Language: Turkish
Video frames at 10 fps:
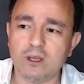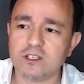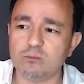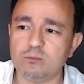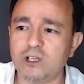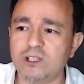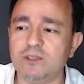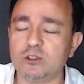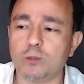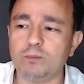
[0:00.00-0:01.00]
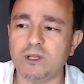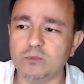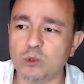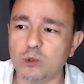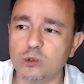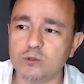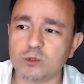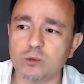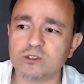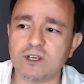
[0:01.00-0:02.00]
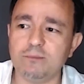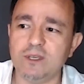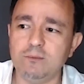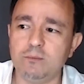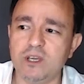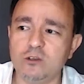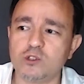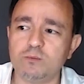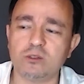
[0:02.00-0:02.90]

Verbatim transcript: Şimdi bu alımla toplam 90.500